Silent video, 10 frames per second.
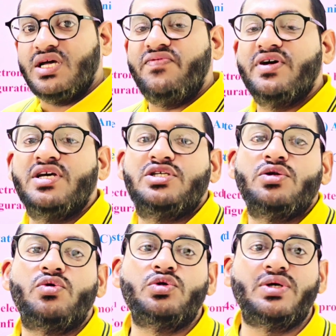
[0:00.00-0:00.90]

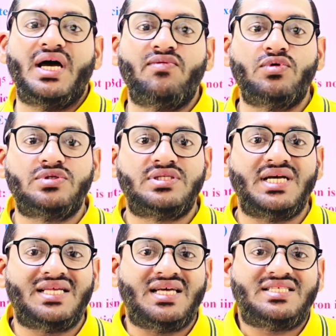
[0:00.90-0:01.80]
कंफिग्रेशन को जो है वो
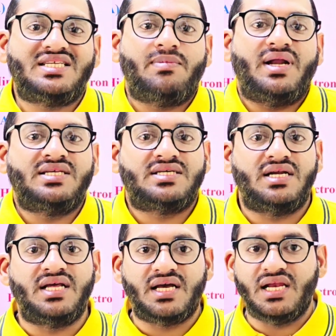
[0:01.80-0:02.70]
ज्यादा स्टेबलाइज
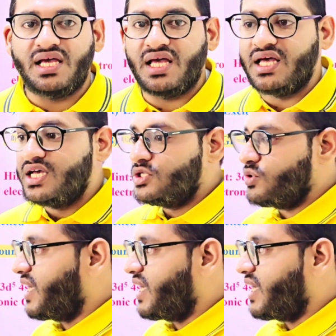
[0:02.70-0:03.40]
करने के लिए जो